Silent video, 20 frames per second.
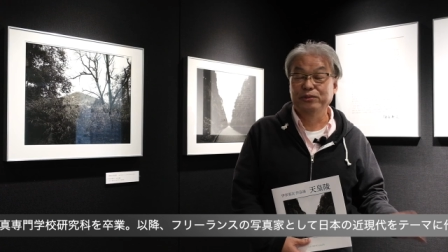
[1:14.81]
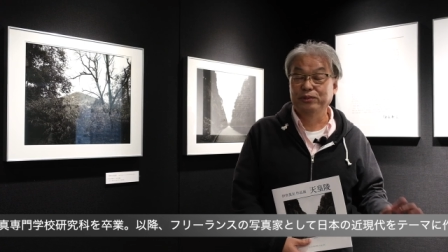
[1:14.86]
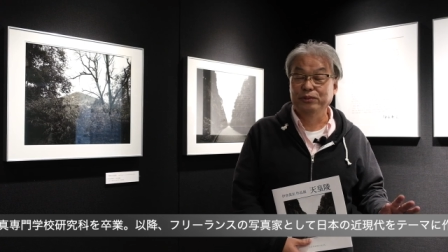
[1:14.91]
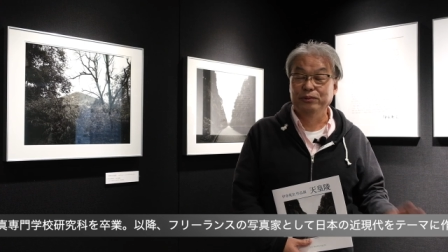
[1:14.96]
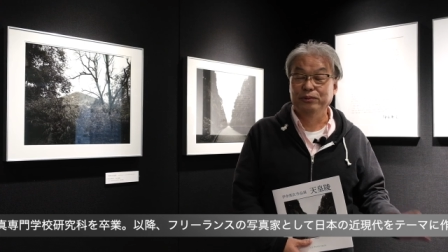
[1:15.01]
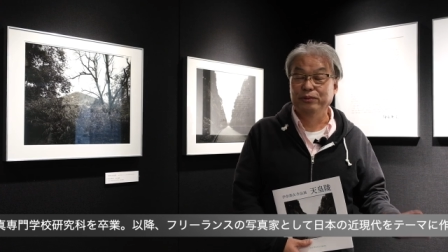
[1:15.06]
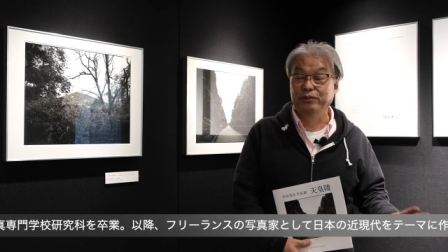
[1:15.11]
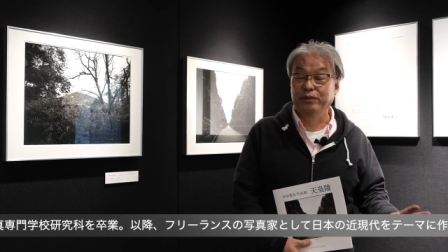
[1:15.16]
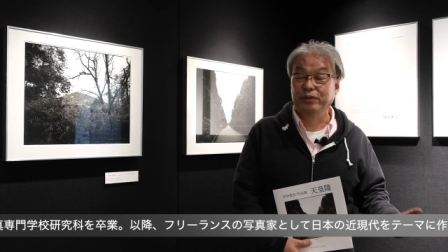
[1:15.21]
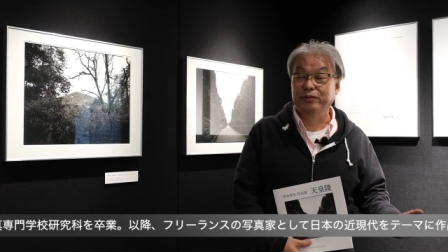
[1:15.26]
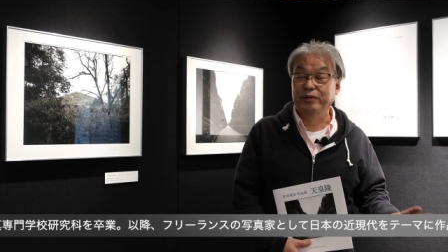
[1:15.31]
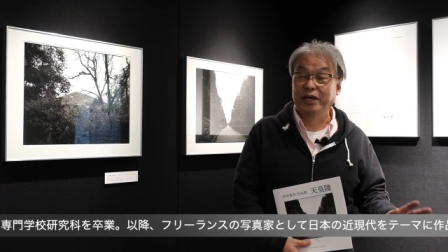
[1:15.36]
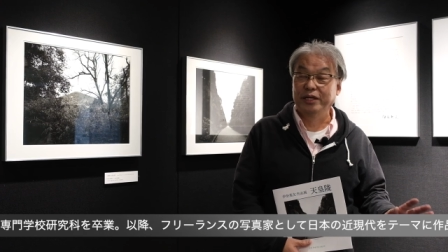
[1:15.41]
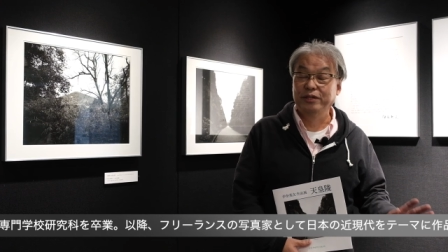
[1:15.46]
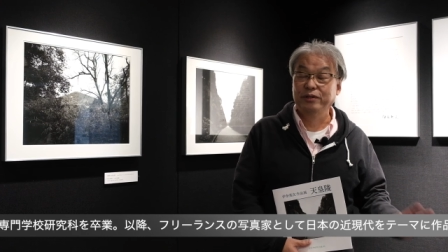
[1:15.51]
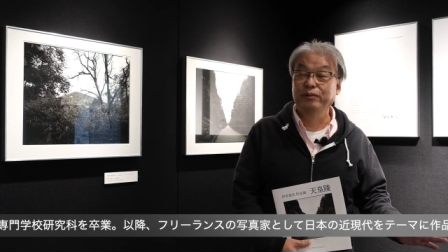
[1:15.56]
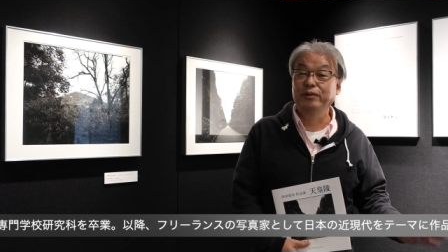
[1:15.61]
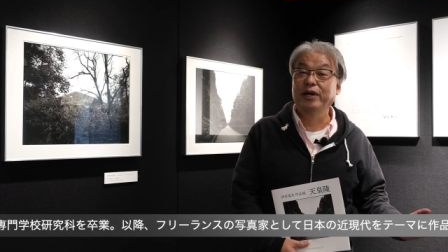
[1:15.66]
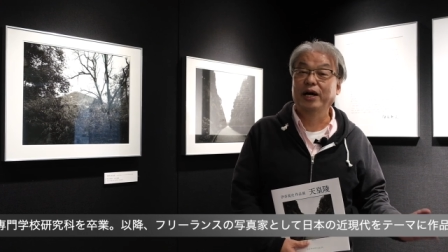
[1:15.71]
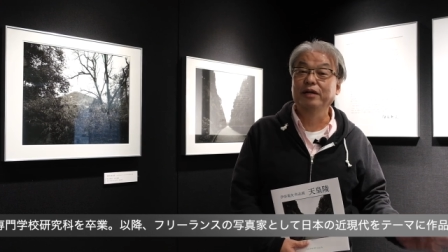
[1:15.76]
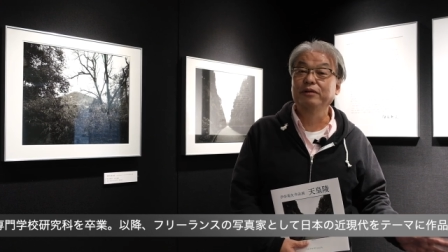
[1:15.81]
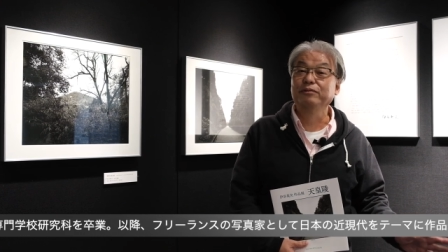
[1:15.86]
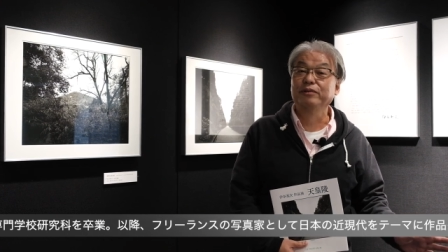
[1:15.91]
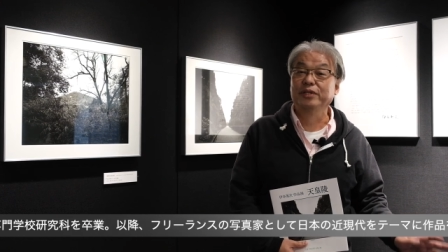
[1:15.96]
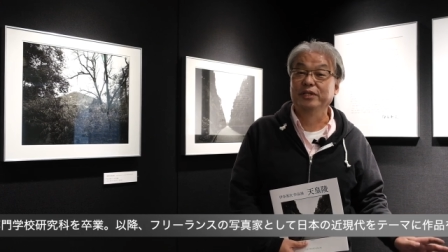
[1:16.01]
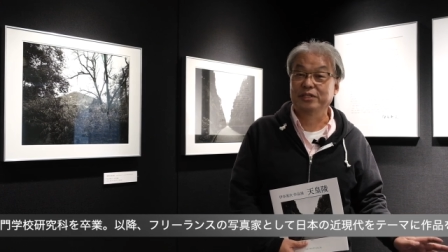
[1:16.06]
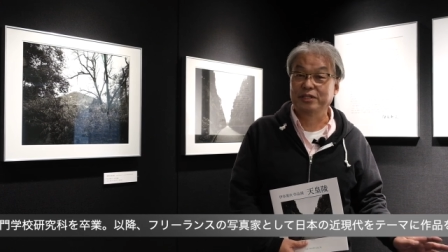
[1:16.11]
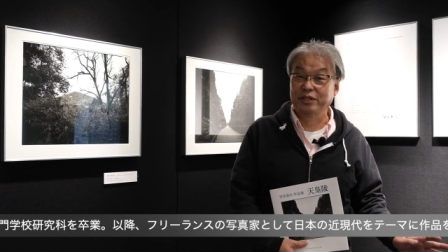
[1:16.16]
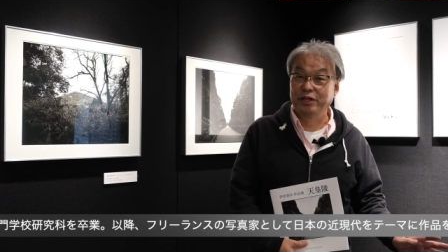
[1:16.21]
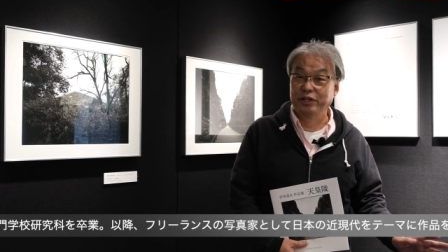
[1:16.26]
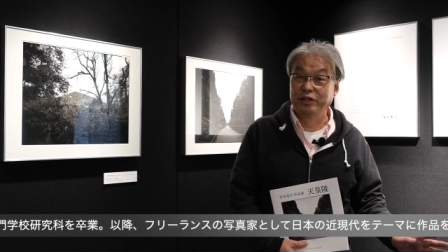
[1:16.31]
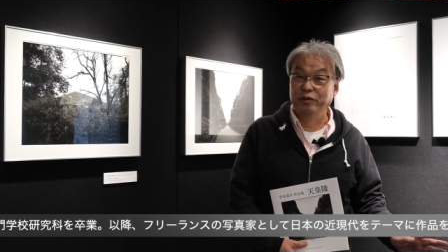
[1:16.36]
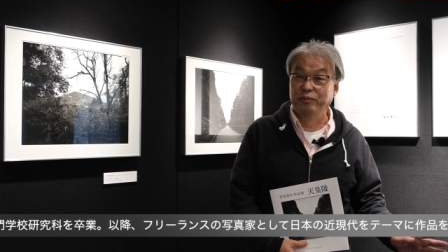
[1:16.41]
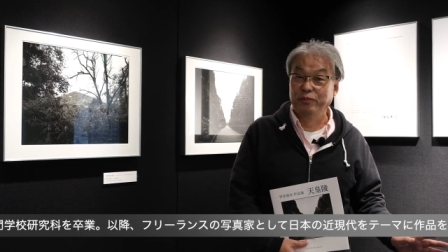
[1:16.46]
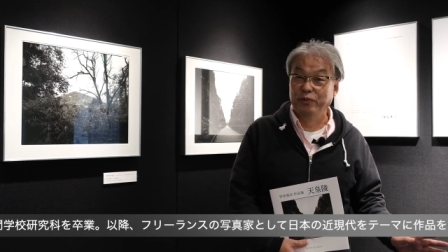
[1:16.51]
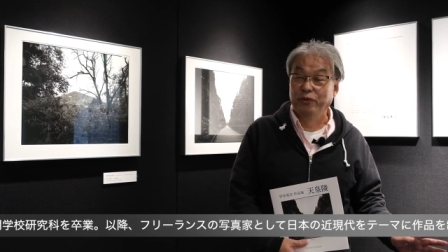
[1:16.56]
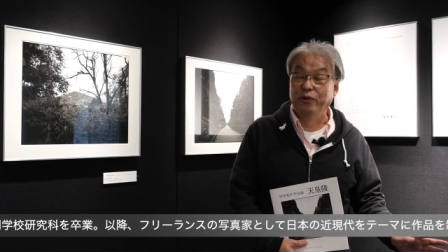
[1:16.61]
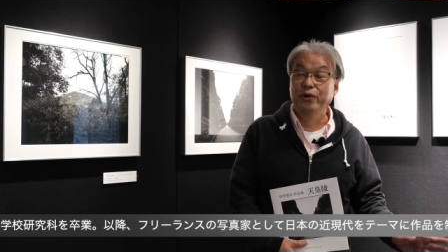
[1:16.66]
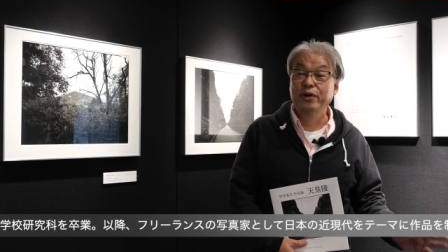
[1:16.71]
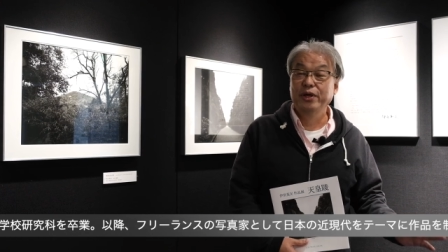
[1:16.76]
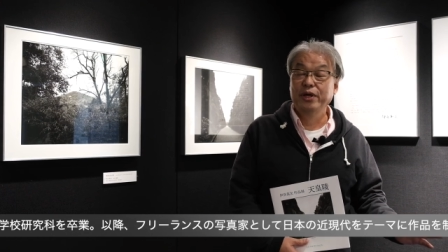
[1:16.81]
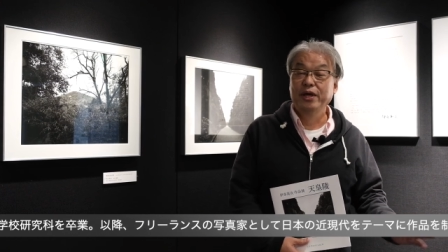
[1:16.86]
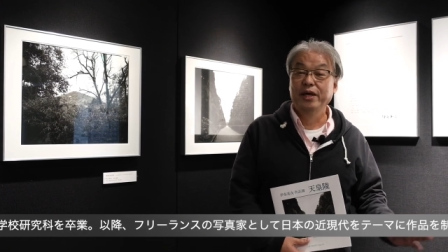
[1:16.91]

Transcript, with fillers: 北朝の時とかいろいろあるんですけれども、